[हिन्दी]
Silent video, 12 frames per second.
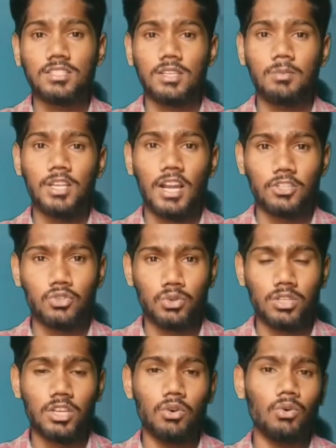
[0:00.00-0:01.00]
सभी
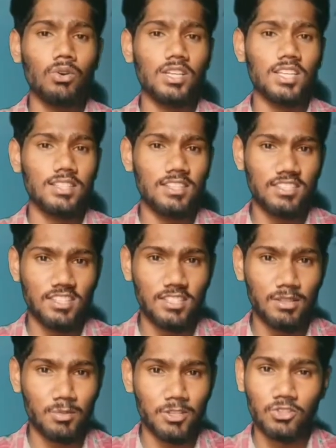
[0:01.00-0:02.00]
राज्यों के और केंद्र
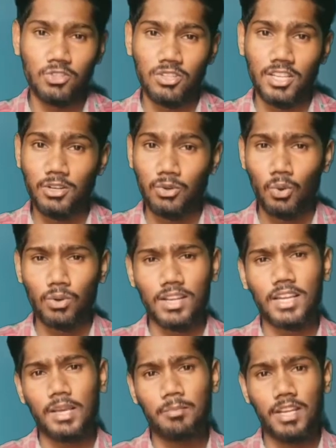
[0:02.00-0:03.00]
शासित प्रदेशों के
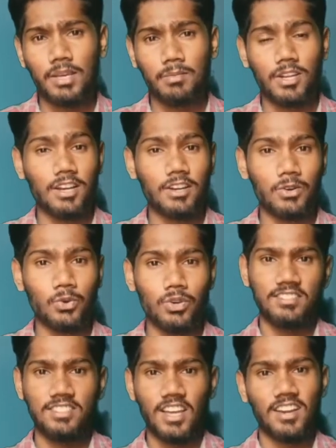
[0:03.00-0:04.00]
टोटल एमएलए मिलाकर
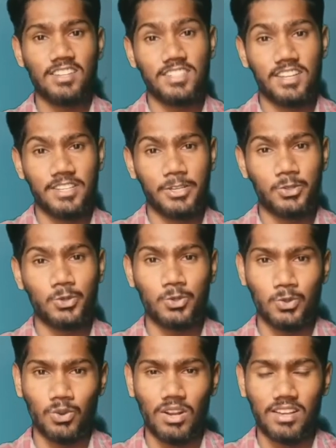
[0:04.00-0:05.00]
हुए
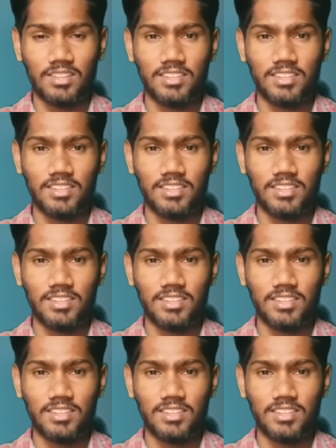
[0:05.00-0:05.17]
4116